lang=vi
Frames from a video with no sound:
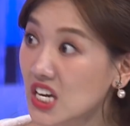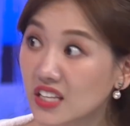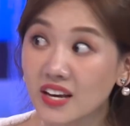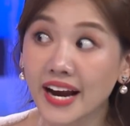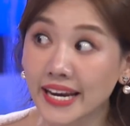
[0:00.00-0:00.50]

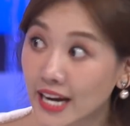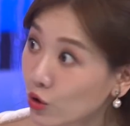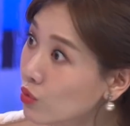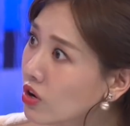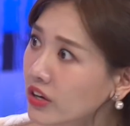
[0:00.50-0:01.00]
Chị thì ngày nào
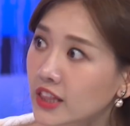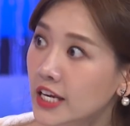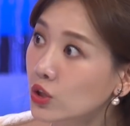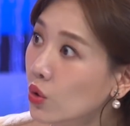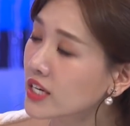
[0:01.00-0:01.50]
cũng có cái
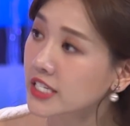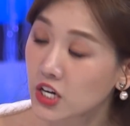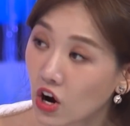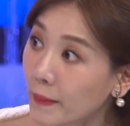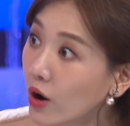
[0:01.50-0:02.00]
tin đồn là chị
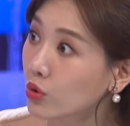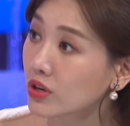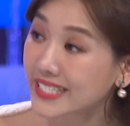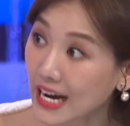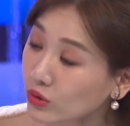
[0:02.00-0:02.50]
có bầu
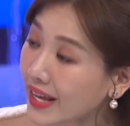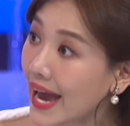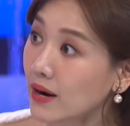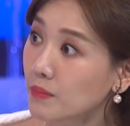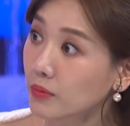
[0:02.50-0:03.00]
rồi sáu
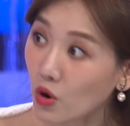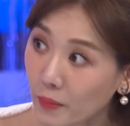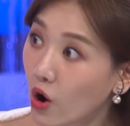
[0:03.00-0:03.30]
tháng, có